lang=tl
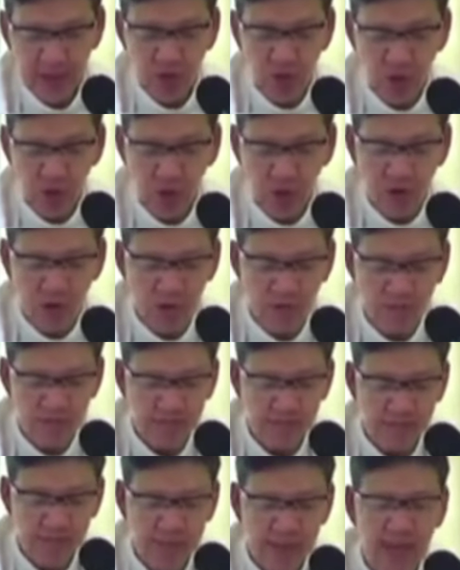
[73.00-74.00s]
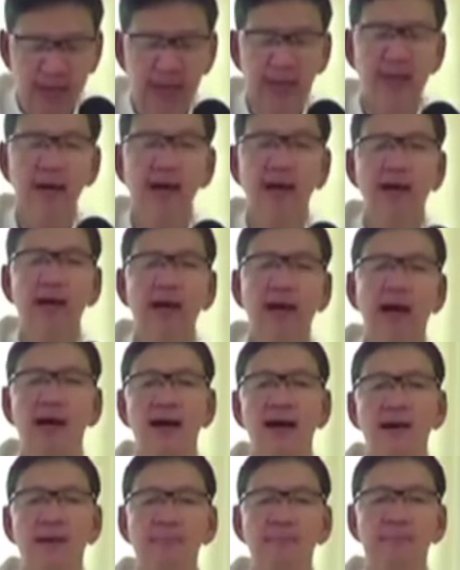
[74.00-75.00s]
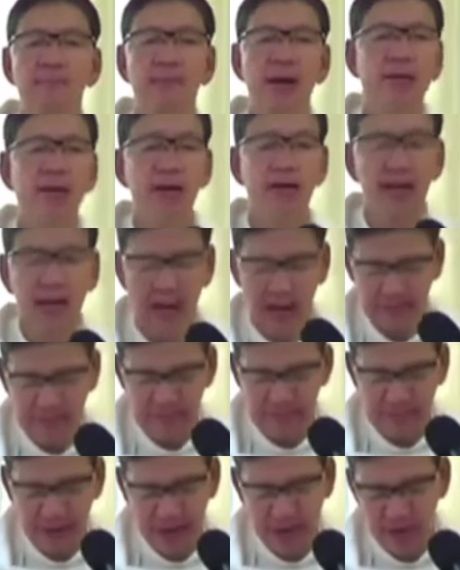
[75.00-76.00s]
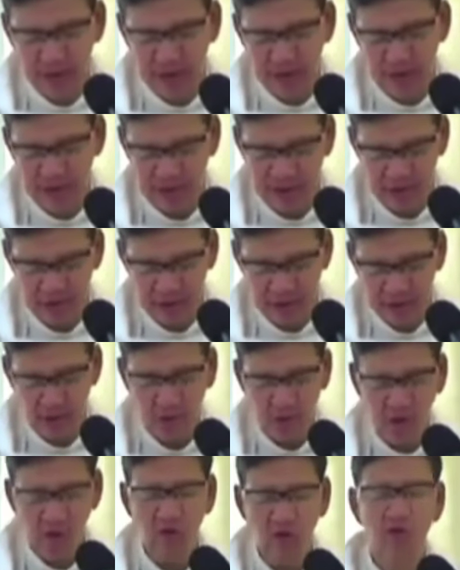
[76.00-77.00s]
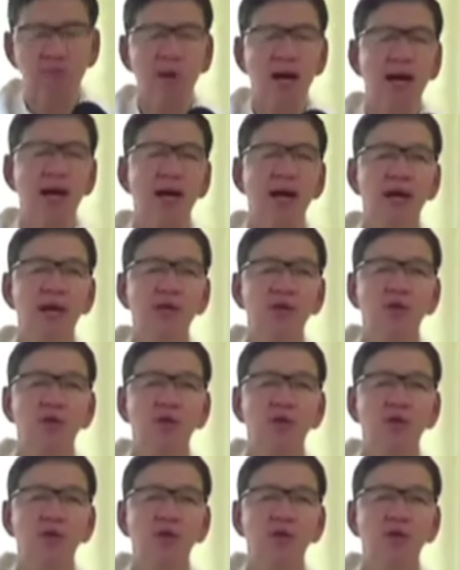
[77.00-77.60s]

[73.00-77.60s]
tulo, giila nga makinaadmanon o mga